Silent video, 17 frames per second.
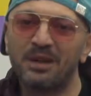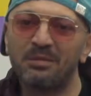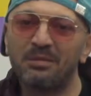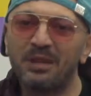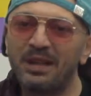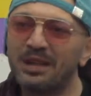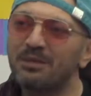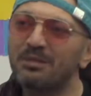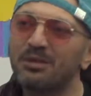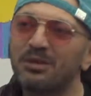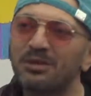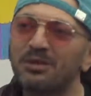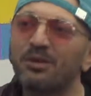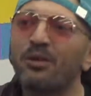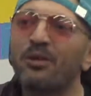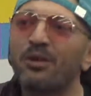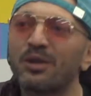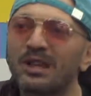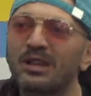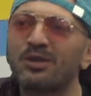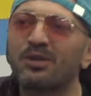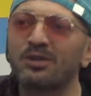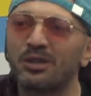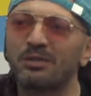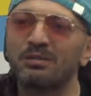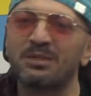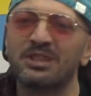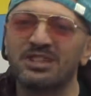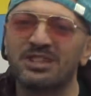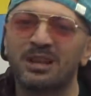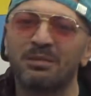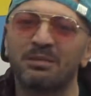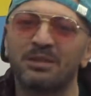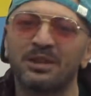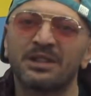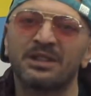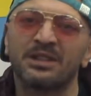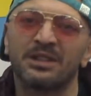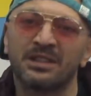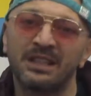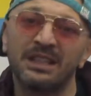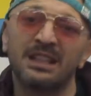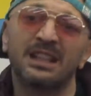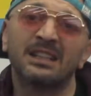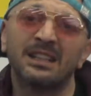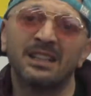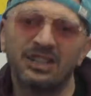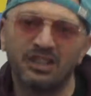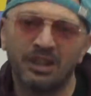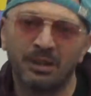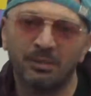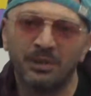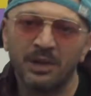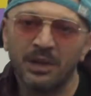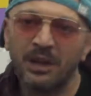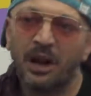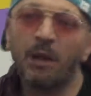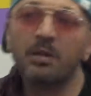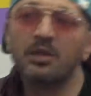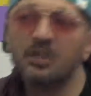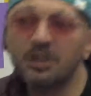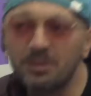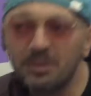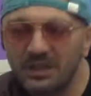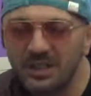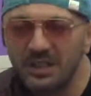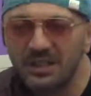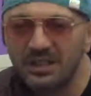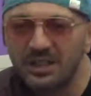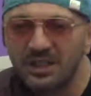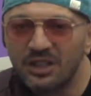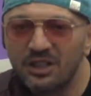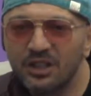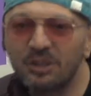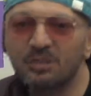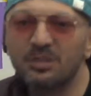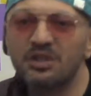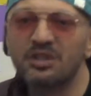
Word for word: Ben de bir gün bir o kadar koşamayacağımı ilan edeceğim. Ama şimdi değil. Şimdi